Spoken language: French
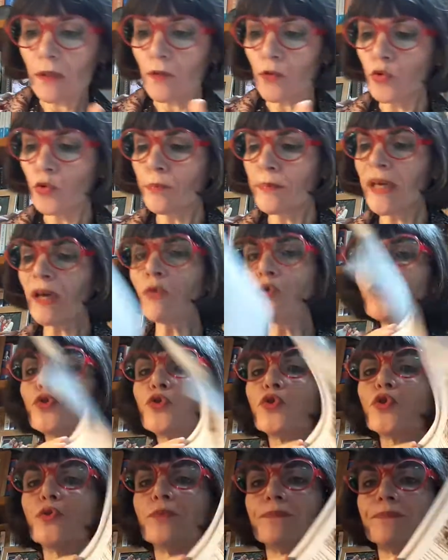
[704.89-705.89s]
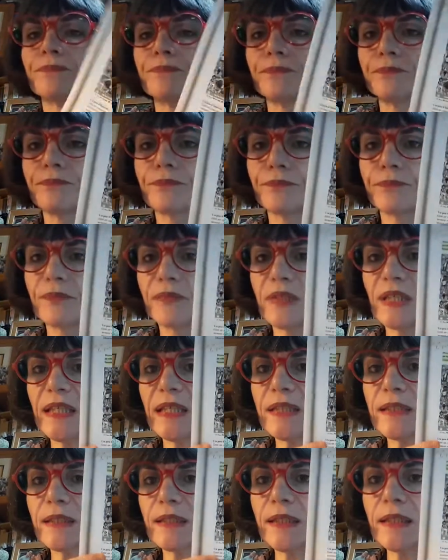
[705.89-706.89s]
Numéro 2.
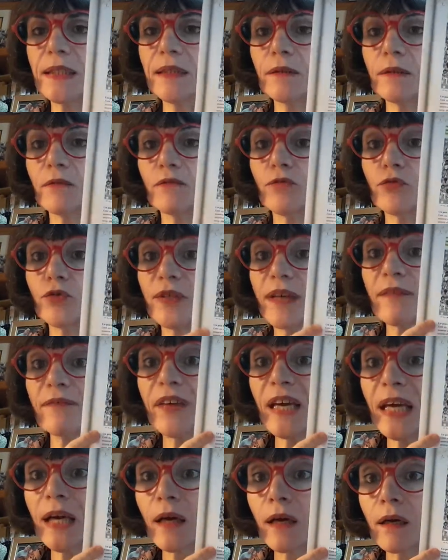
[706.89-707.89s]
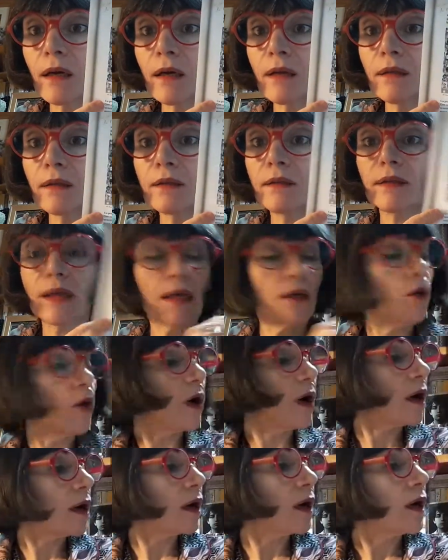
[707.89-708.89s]
Ici, vous avez,
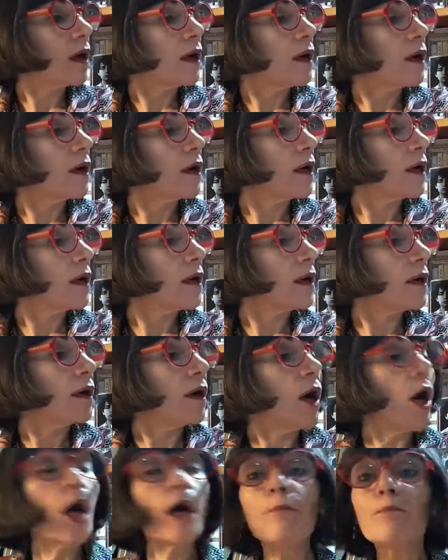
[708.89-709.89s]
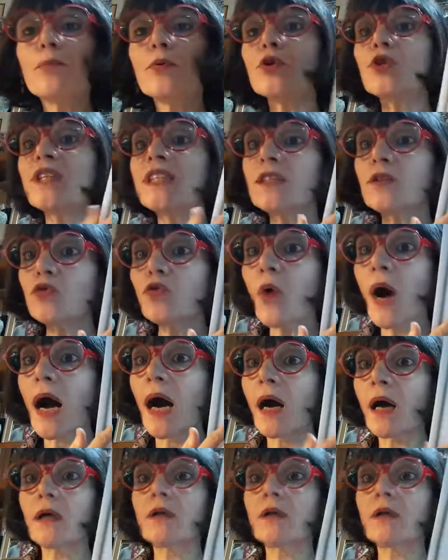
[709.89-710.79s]
d'accord Un peu d'histoire.